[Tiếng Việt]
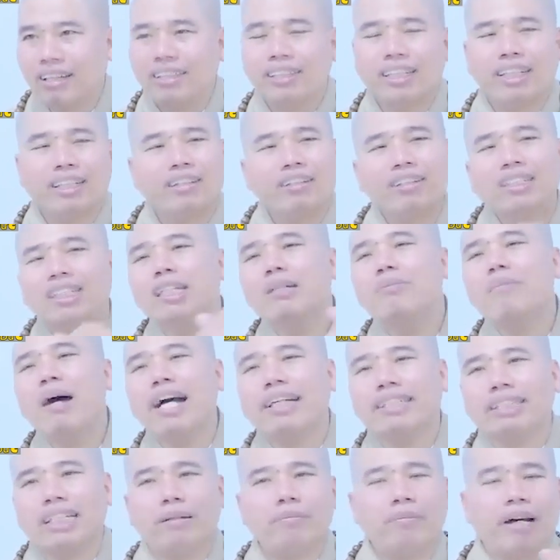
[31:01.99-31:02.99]
tại vì nó chia
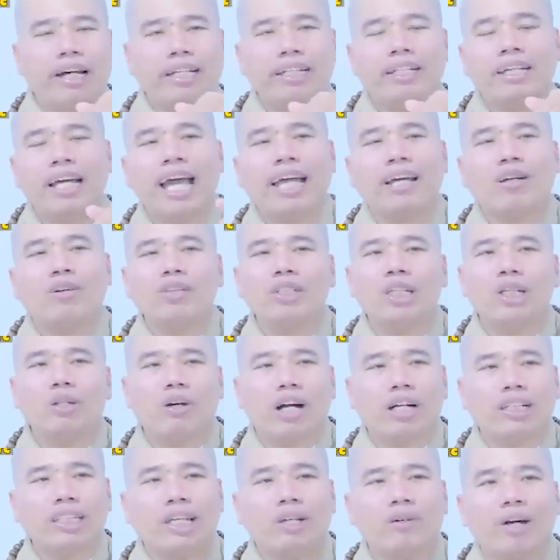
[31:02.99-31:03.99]
ba sẽ bảy ai có
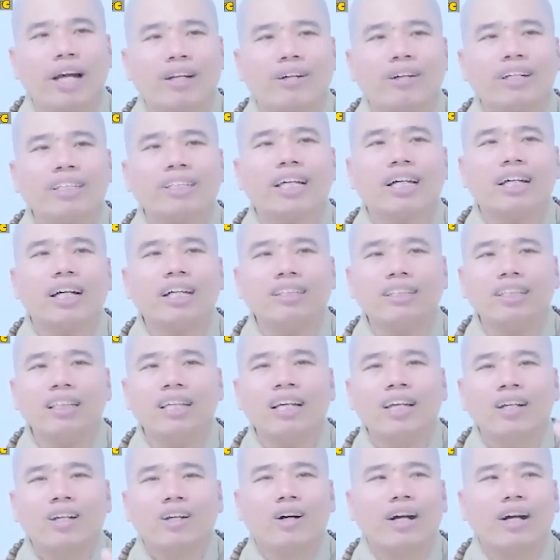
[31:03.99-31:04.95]
nhiều ăn nhiều ai có ít ăn ít